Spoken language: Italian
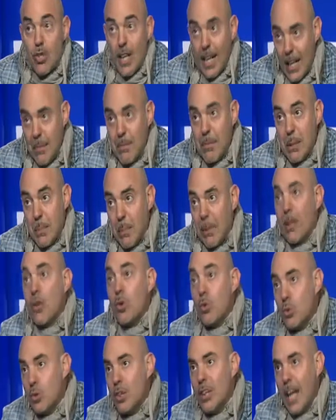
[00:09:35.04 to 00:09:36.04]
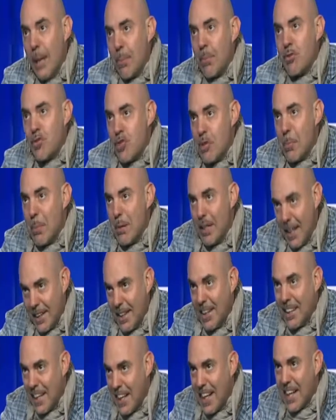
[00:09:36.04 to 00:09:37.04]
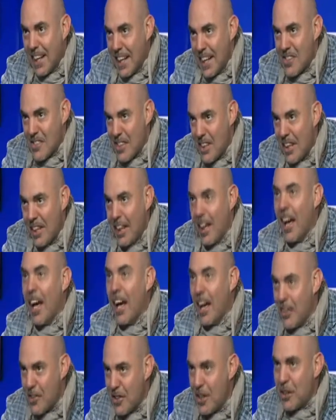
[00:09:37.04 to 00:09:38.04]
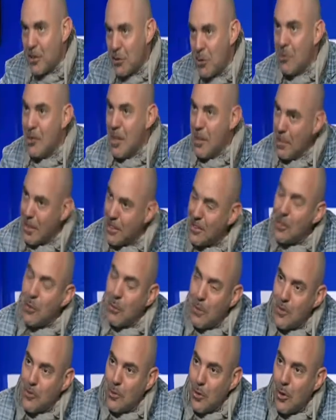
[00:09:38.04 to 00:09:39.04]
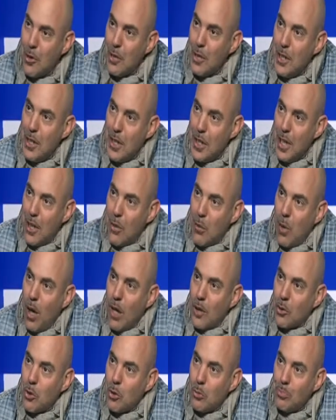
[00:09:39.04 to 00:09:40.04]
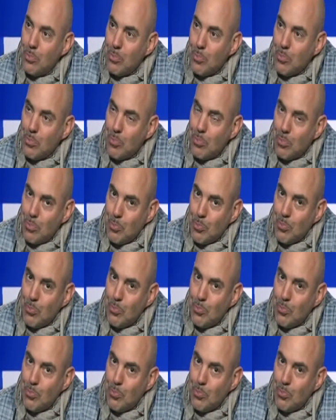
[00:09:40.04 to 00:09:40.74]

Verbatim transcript: sale mi precludi la possibilità di andare iniziano in casa. I problemi, eh, certo, iniziano i problemi. Questo. Seguiamo insieme adesso